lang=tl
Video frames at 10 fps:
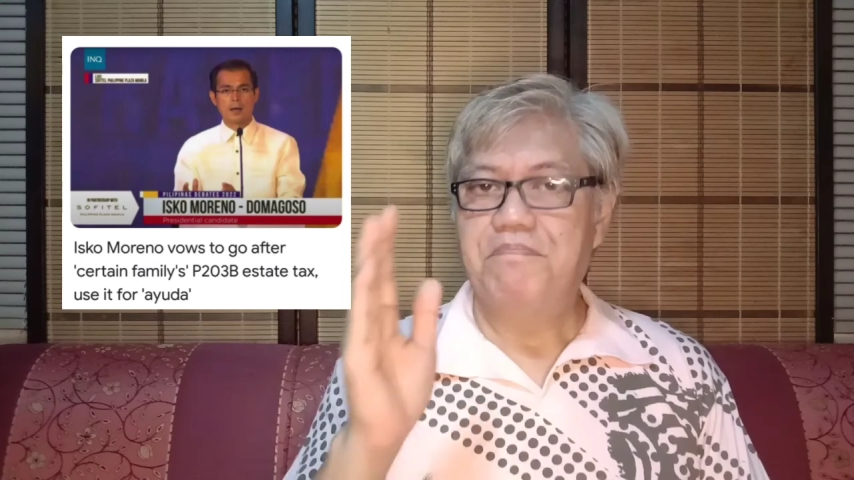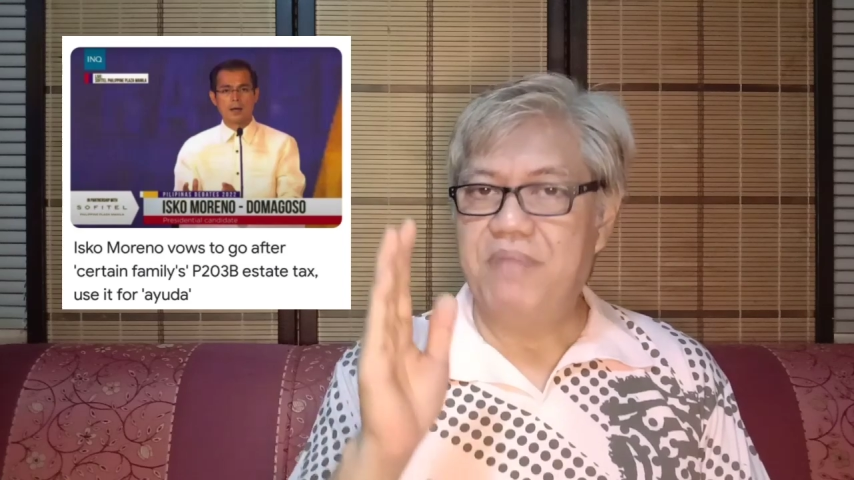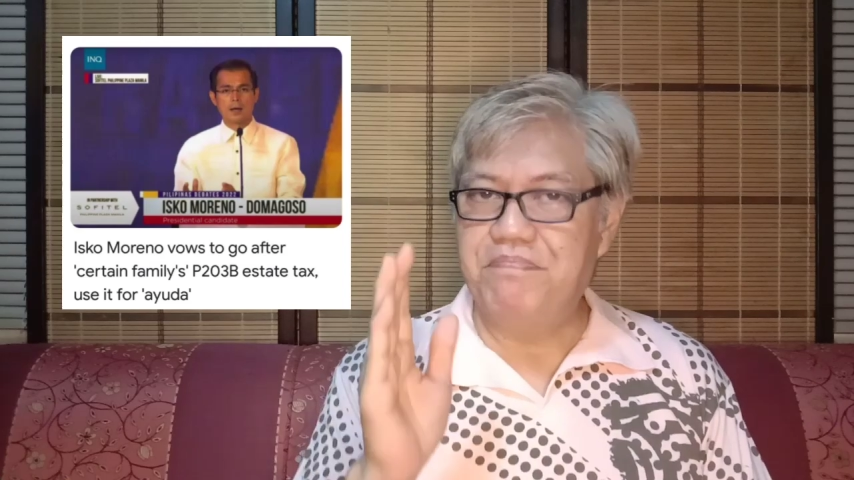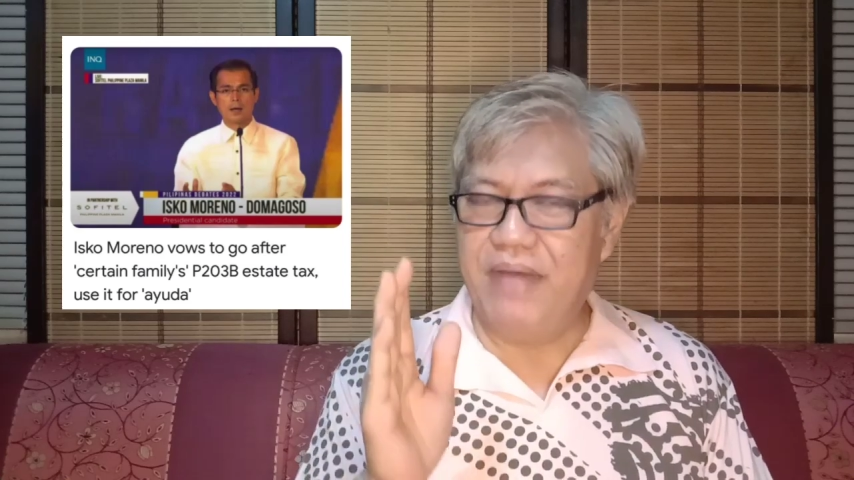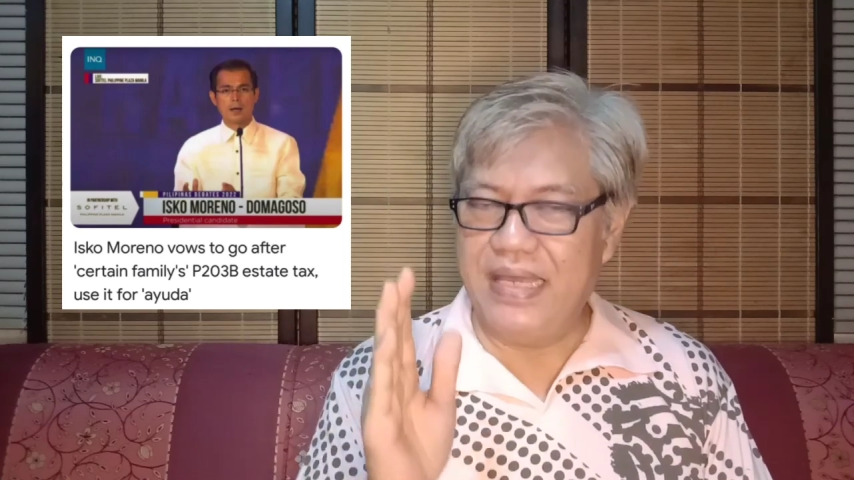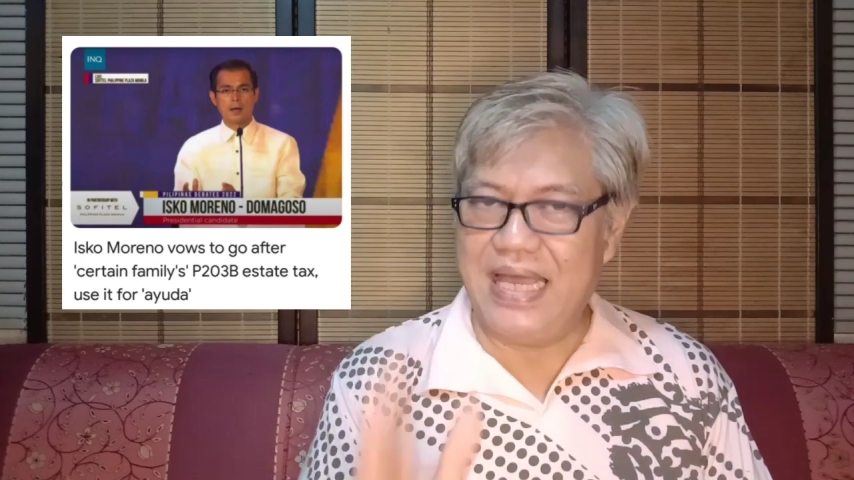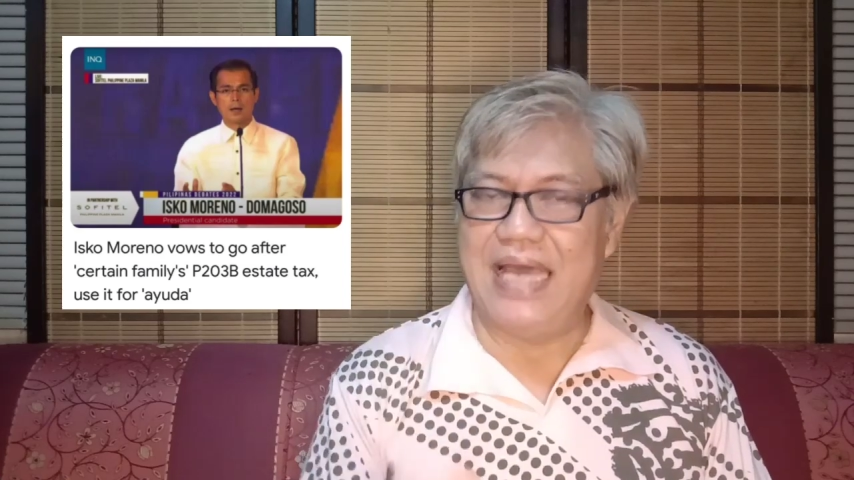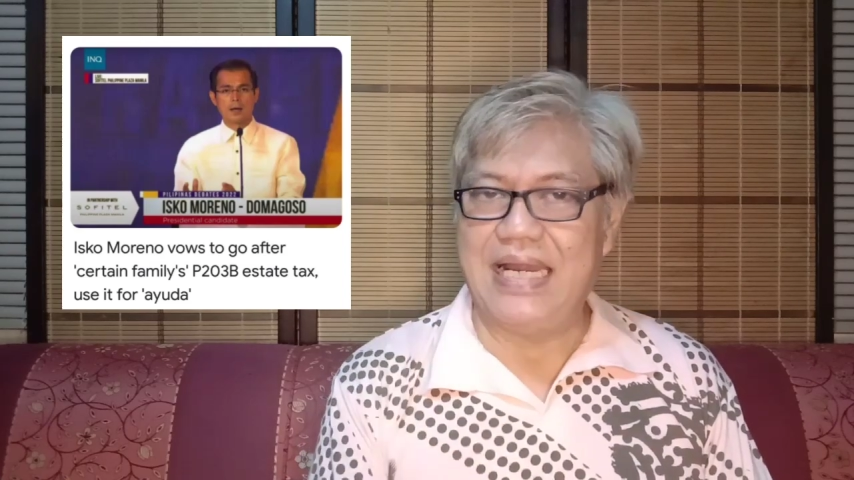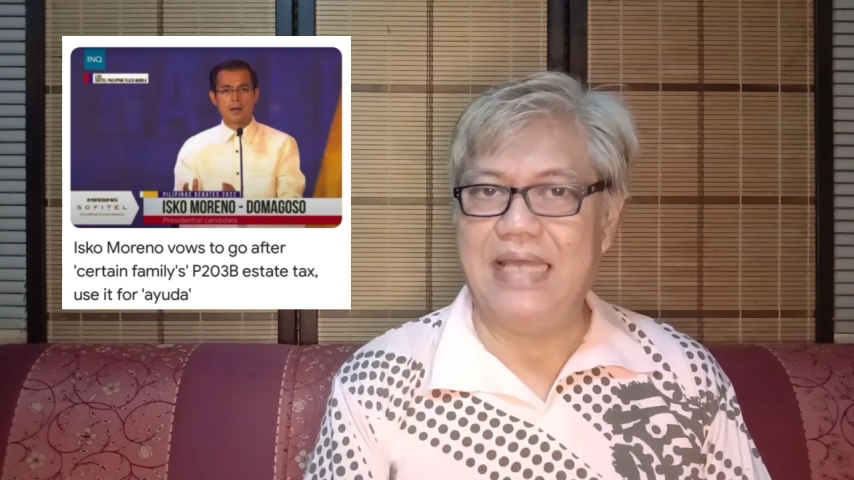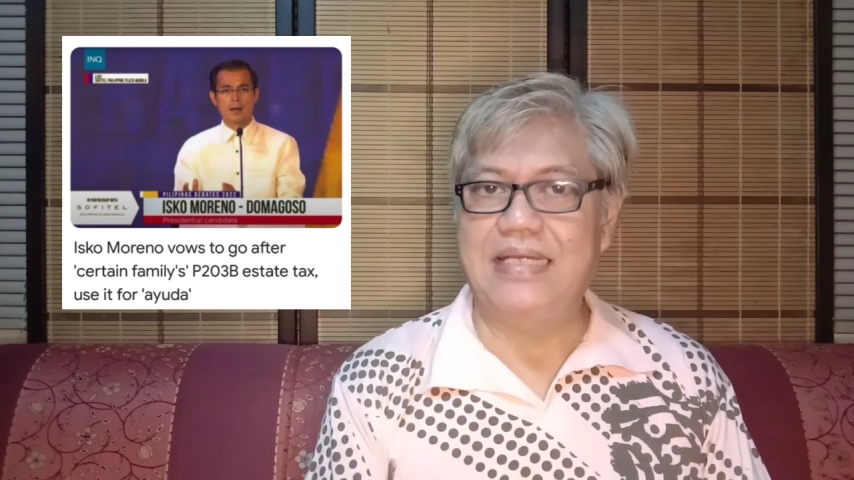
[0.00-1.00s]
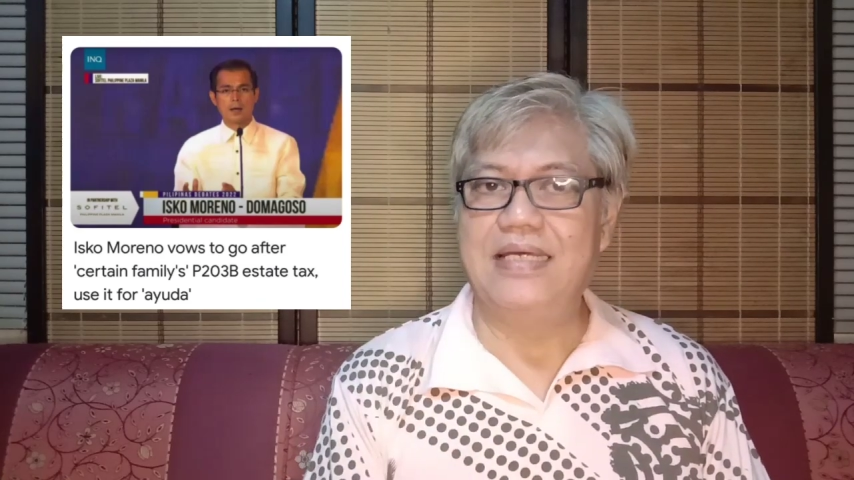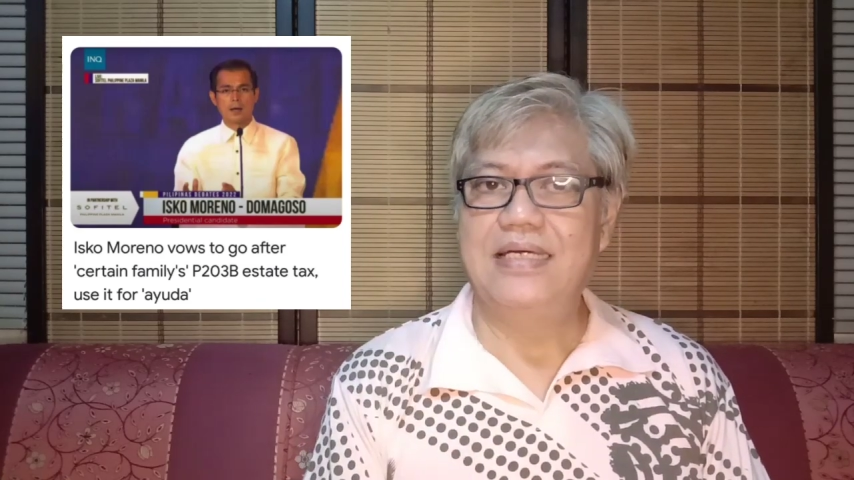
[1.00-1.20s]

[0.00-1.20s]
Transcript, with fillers: mabayaran.